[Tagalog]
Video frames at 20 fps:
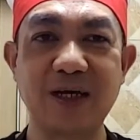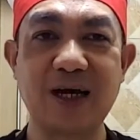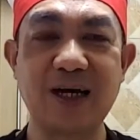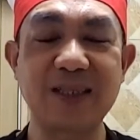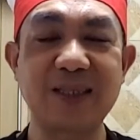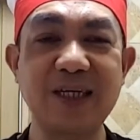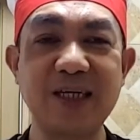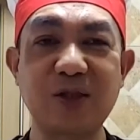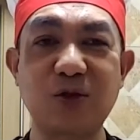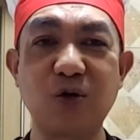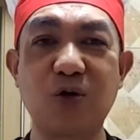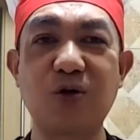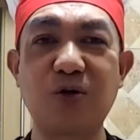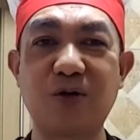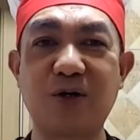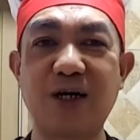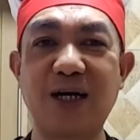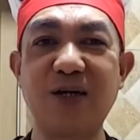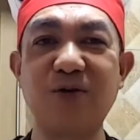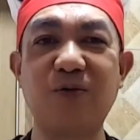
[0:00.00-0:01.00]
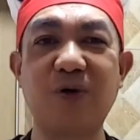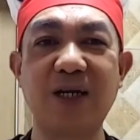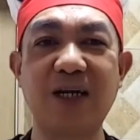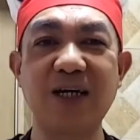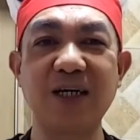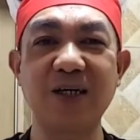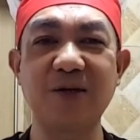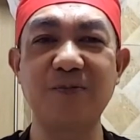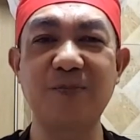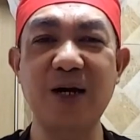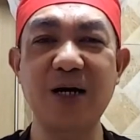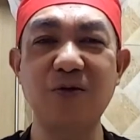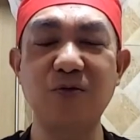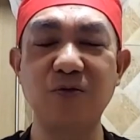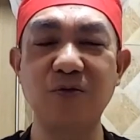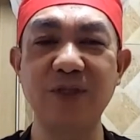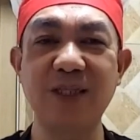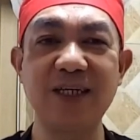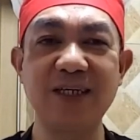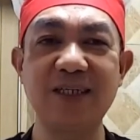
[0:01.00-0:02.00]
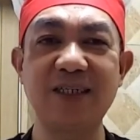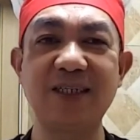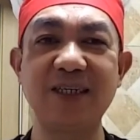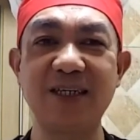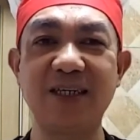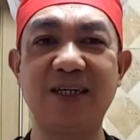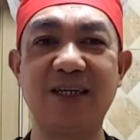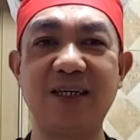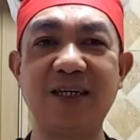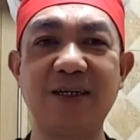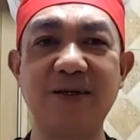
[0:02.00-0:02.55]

At ito ay walang iba kundi si